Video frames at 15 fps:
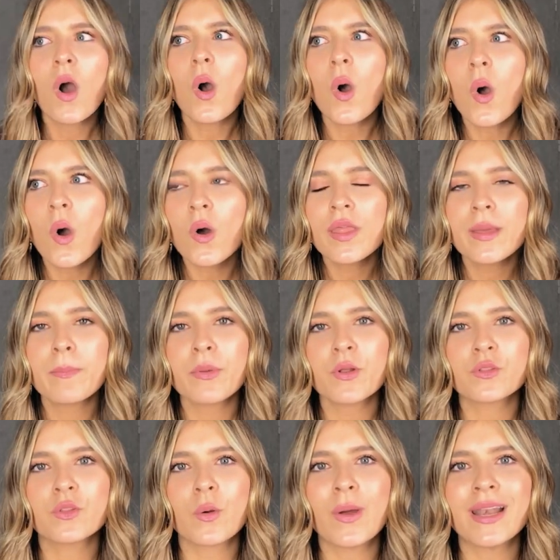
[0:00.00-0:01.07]
o de
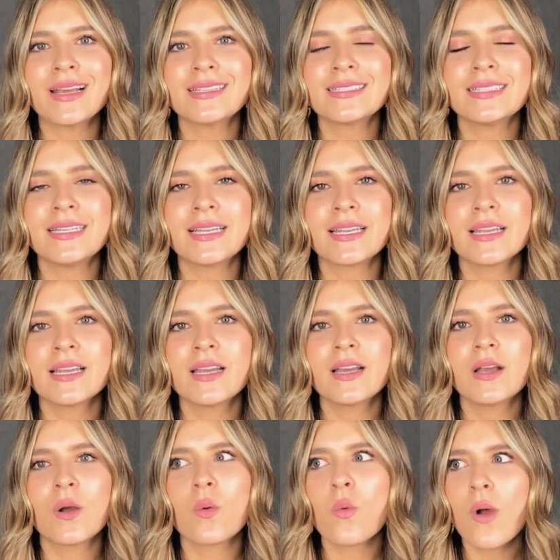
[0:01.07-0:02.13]
pronto van a decir,
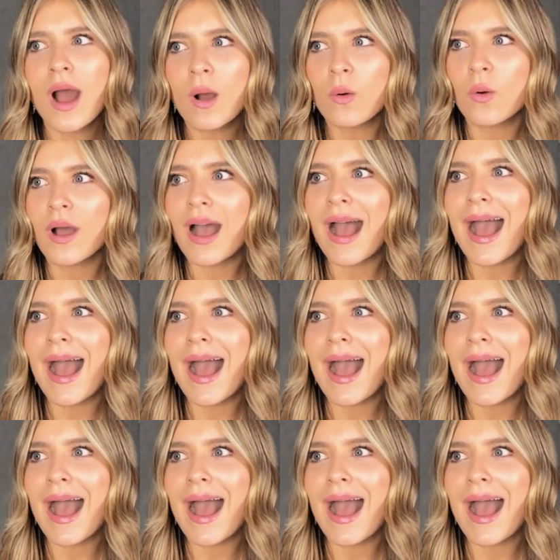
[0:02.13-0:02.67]
wow,